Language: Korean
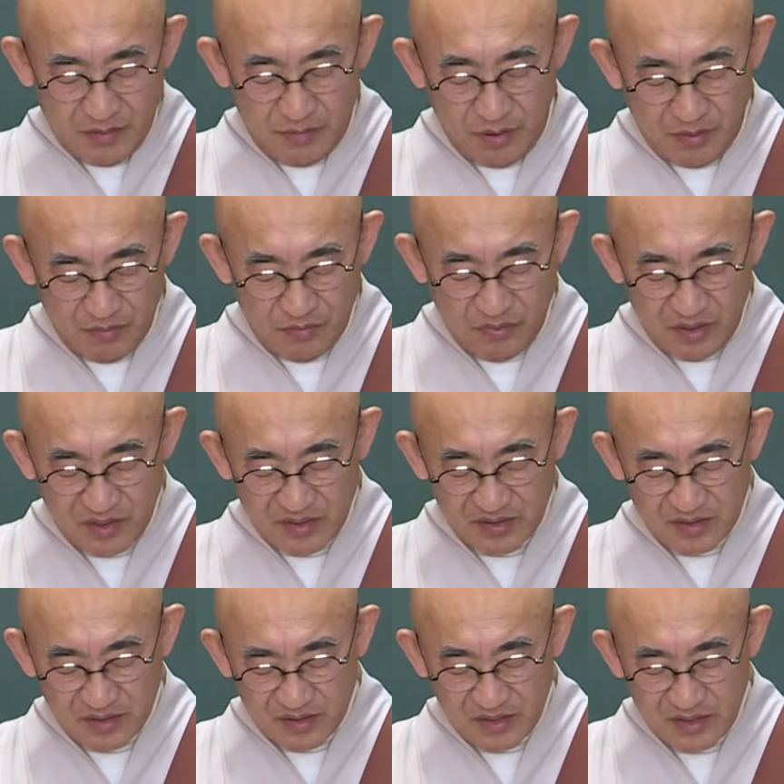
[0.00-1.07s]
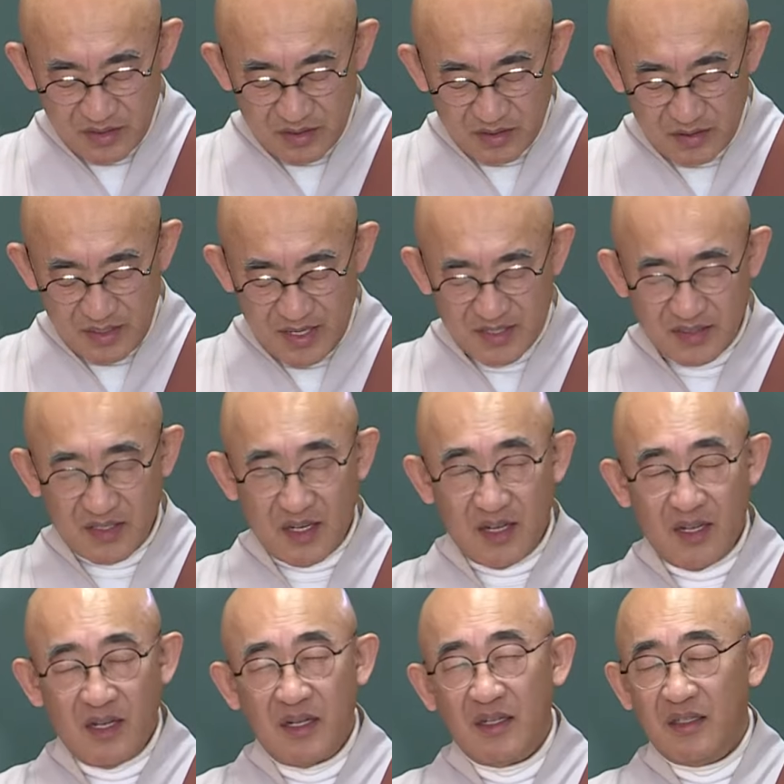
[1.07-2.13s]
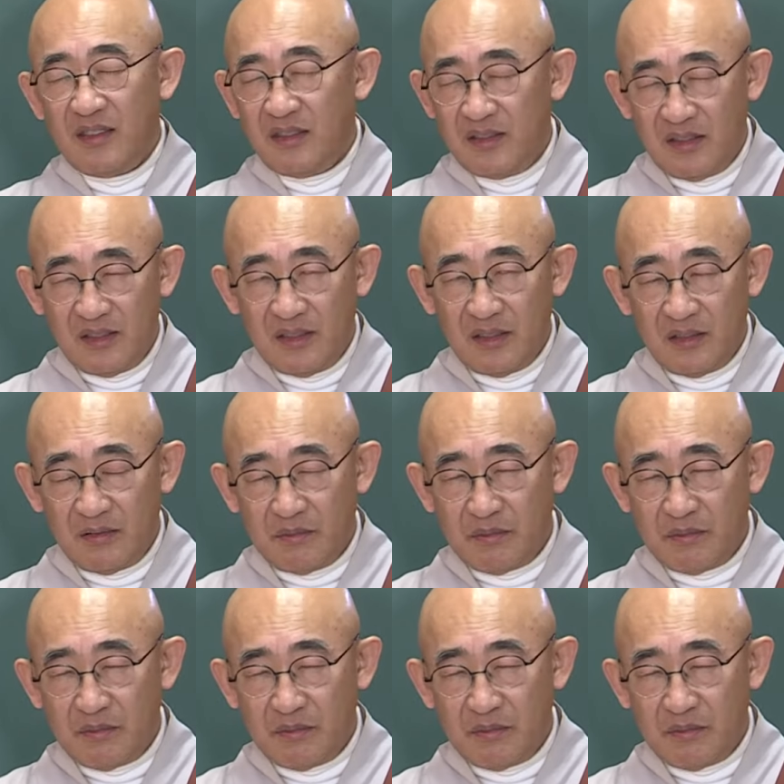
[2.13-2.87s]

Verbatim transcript: 범부어리석은 이들은 항상 어,